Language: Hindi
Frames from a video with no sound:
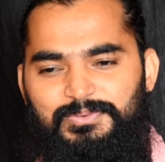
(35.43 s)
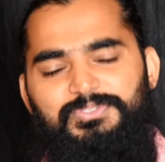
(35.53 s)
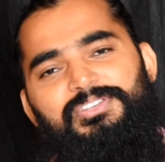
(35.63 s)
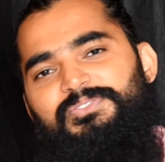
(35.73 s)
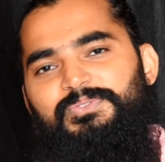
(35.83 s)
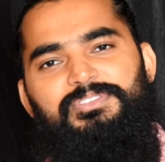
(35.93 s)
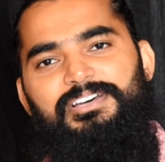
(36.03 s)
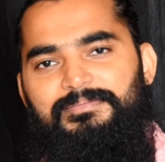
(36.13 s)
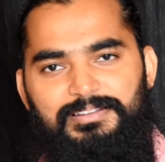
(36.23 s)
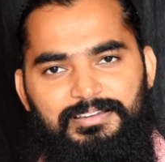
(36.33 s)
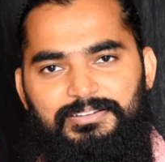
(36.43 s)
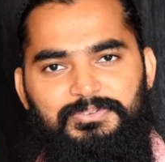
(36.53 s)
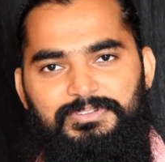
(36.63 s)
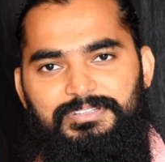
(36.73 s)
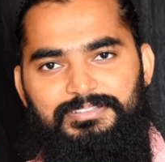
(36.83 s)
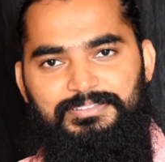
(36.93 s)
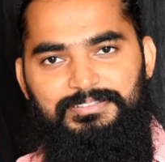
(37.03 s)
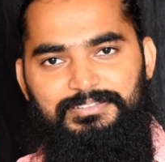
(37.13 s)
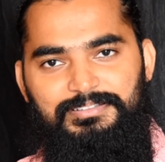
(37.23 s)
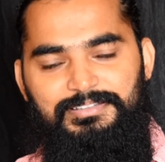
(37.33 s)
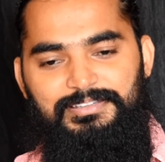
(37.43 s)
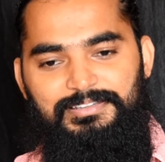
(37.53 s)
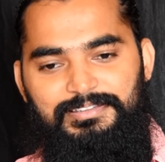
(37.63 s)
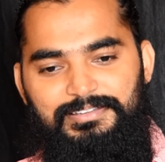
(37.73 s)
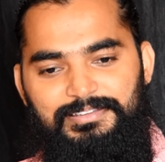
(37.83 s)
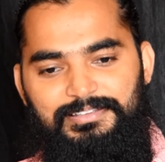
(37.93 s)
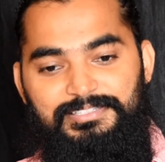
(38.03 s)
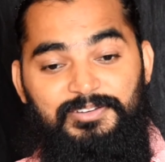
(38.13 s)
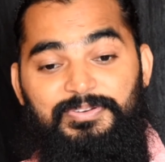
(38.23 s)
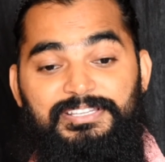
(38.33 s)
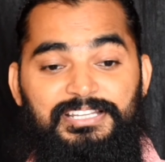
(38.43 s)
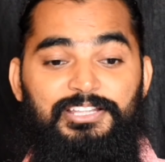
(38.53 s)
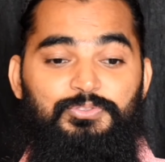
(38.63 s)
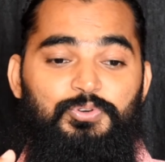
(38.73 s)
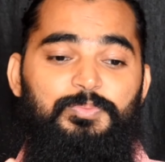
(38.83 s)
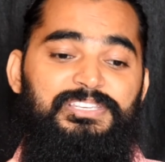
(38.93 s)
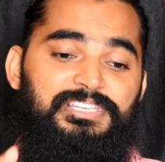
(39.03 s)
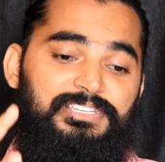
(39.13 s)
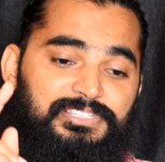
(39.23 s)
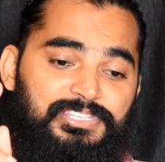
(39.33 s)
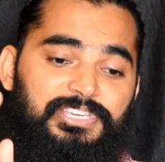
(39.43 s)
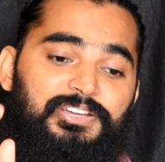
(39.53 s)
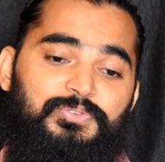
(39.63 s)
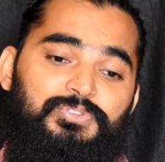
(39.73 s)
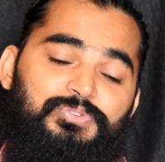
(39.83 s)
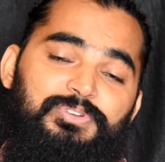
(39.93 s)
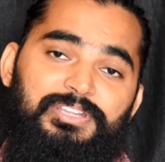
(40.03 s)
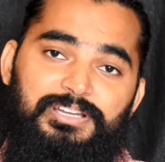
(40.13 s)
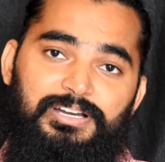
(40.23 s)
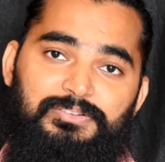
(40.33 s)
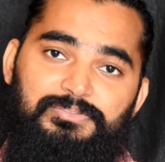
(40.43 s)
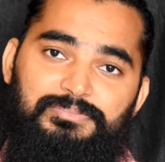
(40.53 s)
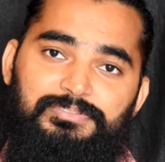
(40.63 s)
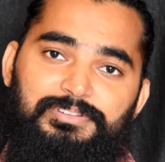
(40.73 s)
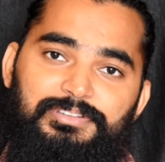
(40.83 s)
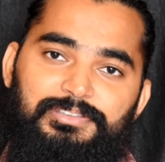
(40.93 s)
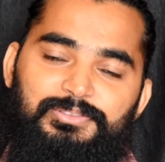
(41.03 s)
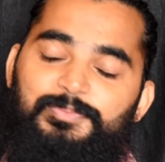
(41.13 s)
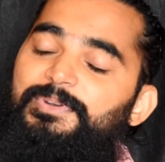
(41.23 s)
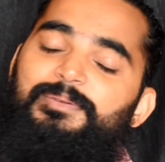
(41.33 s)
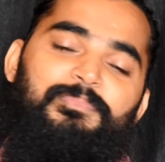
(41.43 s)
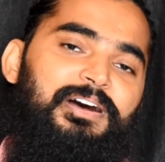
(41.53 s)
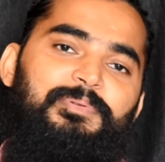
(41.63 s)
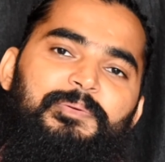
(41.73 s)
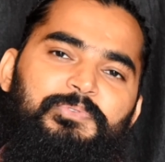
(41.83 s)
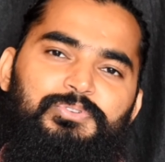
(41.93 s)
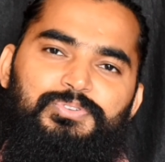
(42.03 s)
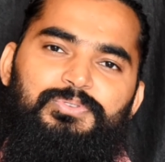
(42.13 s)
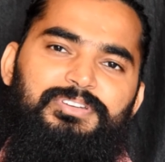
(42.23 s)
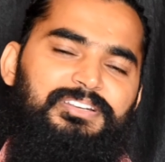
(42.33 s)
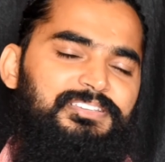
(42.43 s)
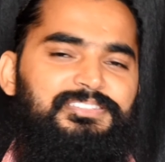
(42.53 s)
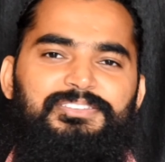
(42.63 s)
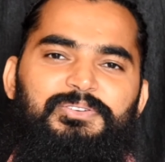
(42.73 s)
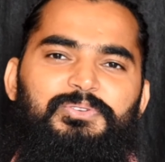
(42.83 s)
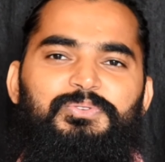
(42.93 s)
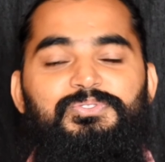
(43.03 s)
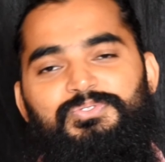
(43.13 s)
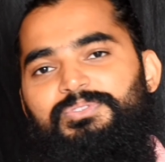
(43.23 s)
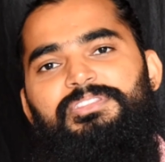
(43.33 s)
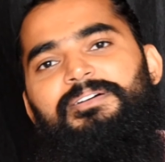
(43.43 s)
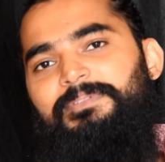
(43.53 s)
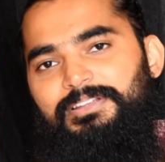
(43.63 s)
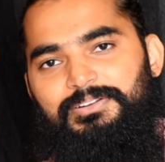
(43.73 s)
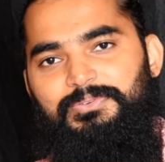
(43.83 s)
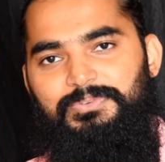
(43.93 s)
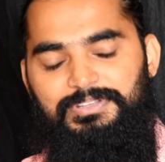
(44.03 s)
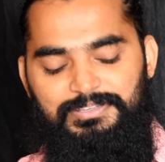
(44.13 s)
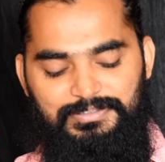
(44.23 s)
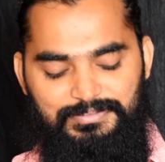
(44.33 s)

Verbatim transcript: उसे सुनता वाला कौन है जब फैसला दो में से किसी एक को चुनने का हो तो अपने माँ बाप को छोड़कर किसी और को चुनता वाला कौन है